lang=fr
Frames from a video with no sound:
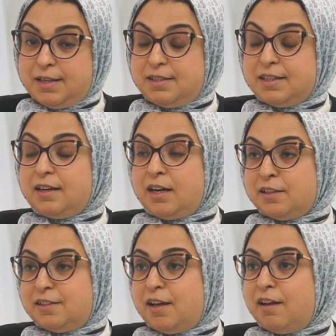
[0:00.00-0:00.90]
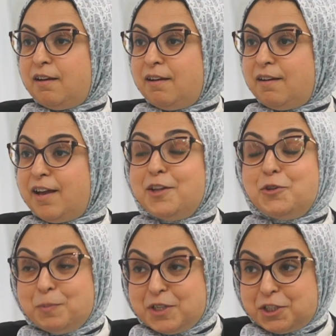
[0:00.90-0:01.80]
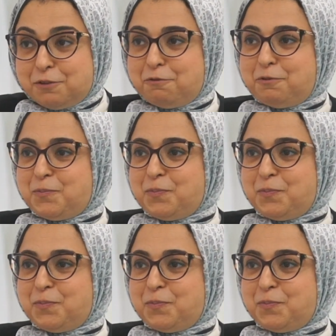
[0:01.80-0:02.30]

Et c'est grâce à, un de mes chefs